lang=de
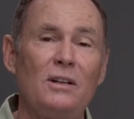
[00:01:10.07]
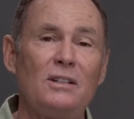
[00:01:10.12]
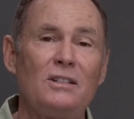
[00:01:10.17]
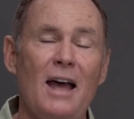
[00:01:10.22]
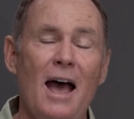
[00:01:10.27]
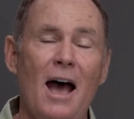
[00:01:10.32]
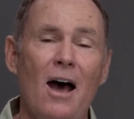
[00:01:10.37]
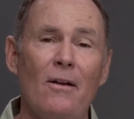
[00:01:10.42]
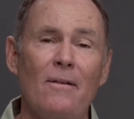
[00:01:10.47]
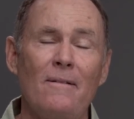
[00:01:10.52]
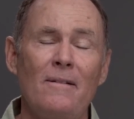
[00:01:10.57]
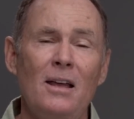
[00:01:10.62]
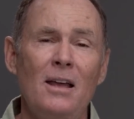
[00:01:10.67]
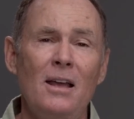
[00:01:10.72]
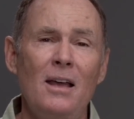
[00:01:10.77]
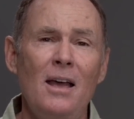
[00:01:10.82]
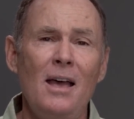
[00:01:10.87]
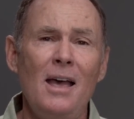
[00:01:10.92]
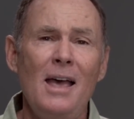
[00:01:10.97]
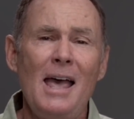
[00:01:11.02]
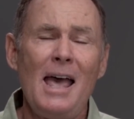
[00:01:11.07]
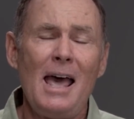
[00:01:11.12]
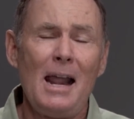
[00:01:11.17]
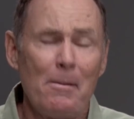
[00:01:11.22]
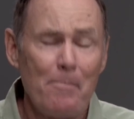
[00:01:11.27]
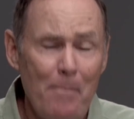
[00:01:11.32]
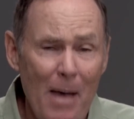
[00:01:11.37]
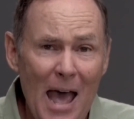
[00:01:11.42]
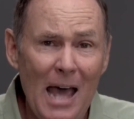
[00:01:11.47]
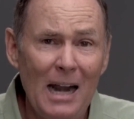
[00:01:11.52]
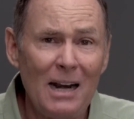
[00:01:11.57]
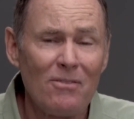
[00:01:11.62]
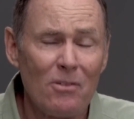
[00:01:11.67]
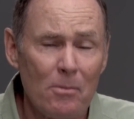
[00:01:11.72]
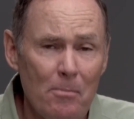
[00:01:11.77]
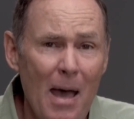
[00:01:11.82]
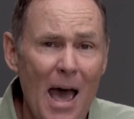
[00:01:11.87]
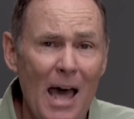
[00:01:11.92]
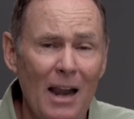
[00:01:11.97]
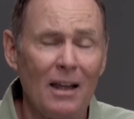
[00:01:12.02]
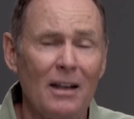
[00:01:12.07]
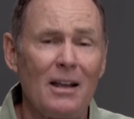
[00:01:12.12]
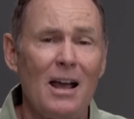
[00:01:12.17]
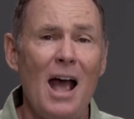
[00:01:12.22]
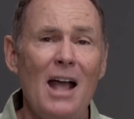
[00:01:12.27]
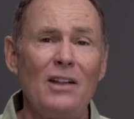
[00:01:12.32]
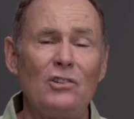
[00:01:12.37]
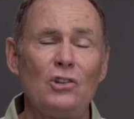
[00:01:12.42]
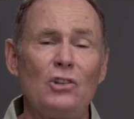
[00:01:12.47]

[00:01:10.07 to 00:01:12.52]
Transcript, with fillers: Aber dann kam ein Trupp von Amalekitern,